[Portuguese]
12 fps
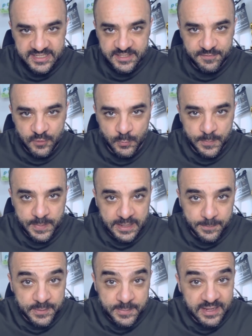esse filme
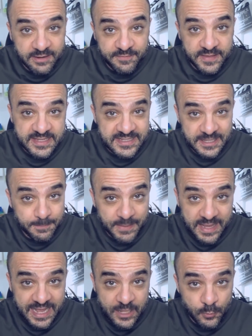pela primeira vez e
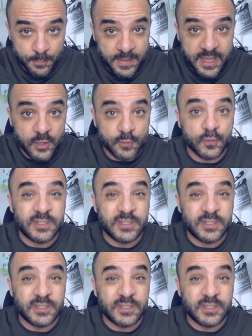parar no meio.